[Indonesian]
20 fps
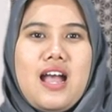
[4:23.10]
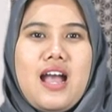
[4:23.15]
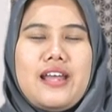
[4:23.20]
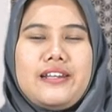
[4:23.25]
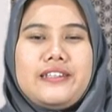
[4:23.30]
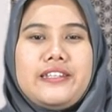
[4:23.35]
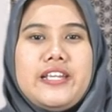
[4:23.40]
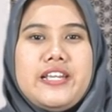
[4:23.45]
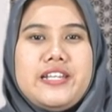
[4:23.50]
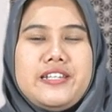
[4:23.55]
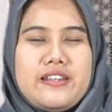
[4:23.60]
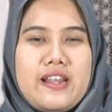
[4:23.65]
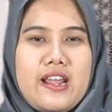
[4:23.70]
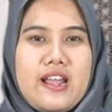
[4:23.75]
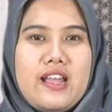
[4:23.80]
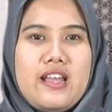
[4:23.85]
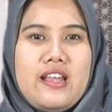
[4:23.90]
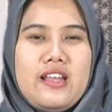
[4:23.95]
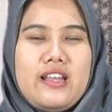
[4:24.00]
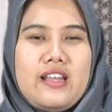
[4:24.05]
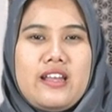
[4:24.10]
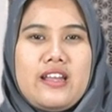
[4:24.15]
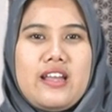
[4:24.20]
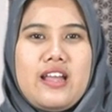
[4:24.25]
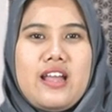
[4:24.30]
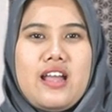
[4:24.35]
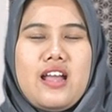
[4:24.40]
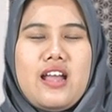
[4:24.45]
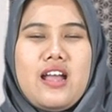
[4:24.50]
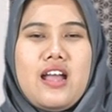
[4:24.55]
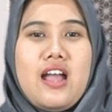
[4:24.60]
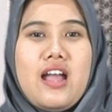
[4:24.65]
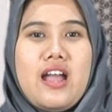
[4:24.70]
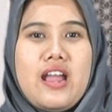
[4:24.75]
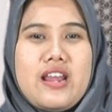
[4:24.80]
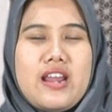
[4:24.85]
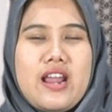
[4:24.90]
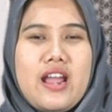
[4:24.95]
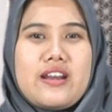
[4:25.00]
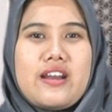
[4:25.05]
Artinya,
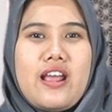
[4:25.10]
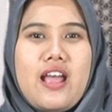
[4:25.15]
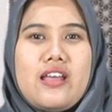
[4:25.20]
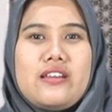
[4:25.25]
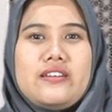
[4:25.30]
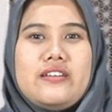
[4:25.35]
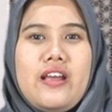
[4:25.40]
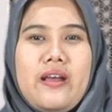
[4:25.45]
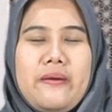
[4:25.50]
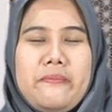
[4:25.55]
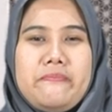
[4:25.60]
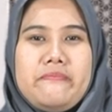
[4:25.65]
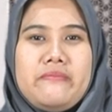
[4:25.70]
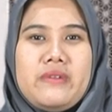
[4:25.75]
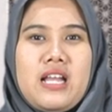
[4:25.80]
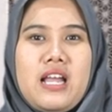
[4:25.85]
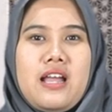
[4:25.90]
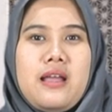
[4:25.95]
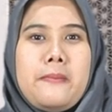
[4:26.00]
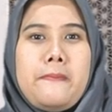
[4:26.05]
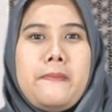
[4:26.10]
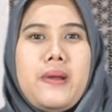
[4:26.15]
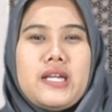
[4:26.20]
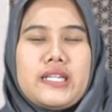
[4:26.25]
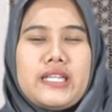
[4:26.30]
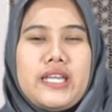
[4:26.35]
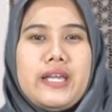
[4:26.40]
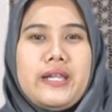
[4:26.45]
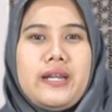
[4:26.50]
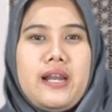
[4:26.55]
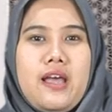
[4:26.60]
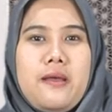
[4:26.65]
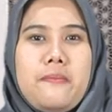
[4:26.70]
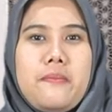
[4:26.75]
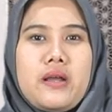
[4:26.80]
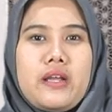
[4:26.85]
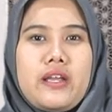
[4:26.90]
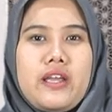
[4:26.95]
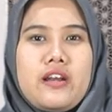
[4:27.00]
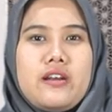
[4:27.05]
hai anak Adam, pakailah
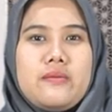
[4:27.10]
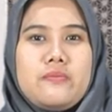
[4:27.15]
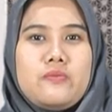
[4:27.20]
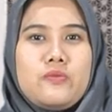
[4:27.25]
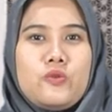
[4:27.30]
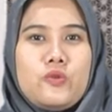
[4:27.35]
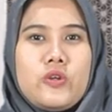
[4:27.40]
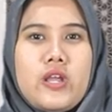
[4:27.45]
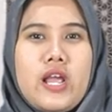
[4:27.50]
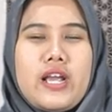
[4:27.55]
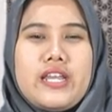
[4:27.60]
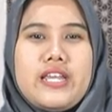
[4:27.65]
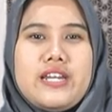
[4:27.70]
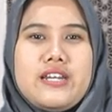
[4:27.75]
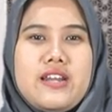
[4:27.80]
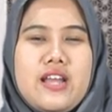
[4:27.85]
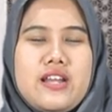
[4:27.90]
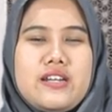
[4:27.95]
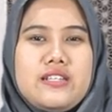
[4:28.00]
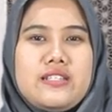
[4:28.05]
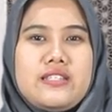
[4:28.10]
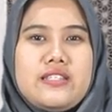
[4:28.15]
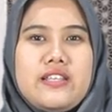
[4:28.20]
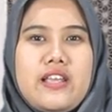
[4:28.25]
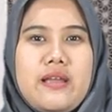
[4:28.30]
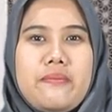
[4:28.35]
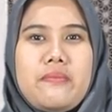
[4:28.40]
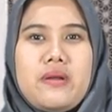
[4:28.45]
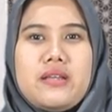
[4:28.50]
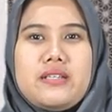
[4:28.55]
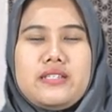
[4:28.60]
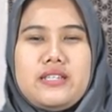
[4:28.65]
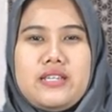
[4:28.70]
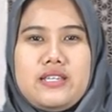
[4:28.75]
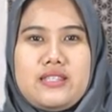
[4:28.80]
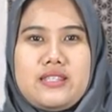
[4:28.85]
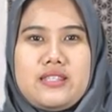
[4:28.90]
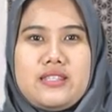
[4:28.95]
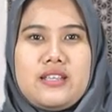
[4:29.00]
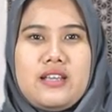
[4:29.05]
pakaianmu yang indah di setiap
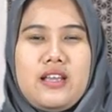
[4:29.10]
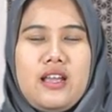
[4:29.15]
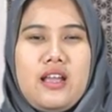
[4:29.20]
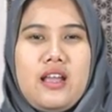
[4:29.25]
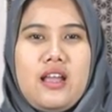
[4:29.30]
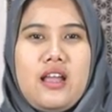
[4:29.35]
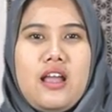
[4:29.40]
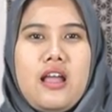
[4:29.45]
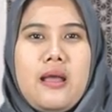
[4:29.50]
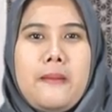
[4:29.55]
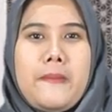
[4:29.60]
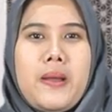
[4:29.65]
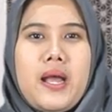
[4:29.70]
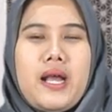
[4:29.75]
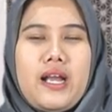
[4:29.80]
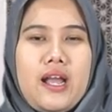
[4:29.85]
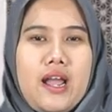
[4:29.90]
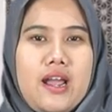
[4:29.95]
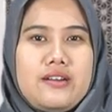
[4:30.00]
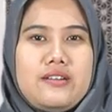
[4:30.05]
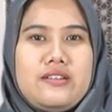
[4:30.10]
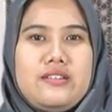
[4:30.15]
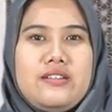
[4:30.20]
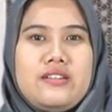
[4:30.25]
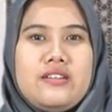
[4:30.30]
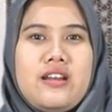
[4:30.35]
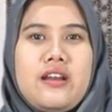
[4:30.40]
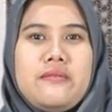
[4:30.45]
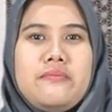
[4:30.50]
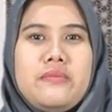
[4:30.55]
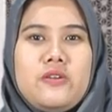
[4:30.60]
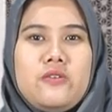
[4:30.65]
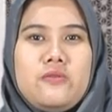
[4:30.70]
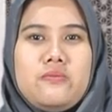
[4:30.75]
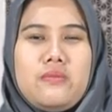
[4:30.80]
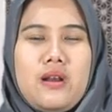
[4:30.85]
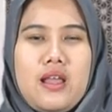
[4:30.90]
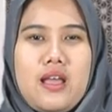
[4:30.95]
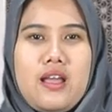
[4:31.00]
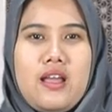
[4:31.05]
masjid. Makan dan
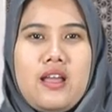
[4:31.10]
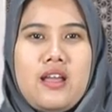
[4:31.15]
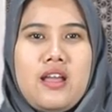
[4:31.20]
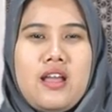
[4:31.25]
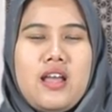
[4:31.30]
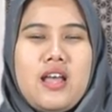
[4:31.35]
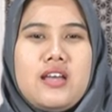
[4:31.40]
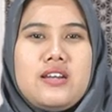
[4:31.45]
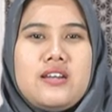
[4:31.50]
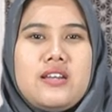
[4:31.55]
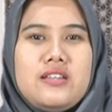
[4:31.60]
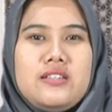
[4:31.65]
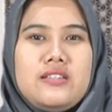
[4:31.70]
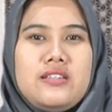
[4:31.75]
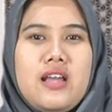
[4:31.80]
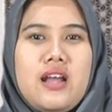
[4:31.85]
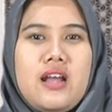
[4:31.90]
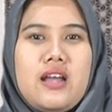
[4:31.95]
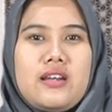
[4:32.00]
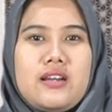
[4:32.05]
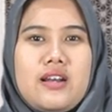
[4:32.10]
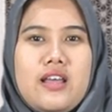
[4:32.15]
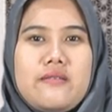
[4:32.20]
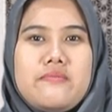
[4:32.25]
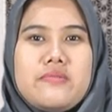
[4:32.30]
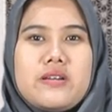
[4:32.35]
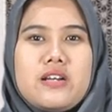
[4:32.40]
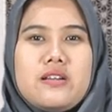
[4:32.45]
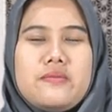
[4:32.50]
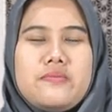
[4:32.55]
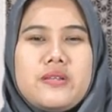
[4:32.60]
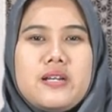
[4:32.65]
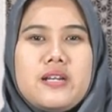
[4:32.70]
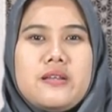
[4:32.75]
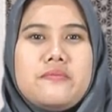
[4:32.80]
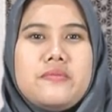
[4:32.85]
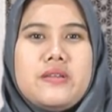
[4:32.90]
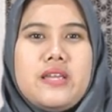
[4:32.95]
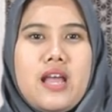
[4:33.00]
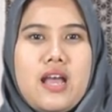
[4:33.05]
minumlah, dan janganlah
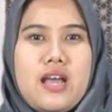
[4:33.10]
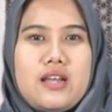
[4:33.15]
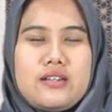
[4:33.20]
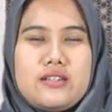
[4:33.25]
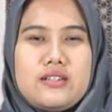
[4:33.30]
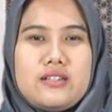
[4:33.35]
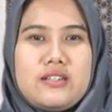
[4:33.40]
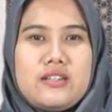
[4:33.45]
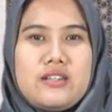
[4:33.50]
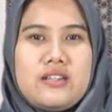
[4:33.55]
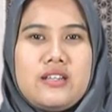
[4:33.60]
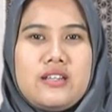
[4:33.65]
berlebih-lebihan.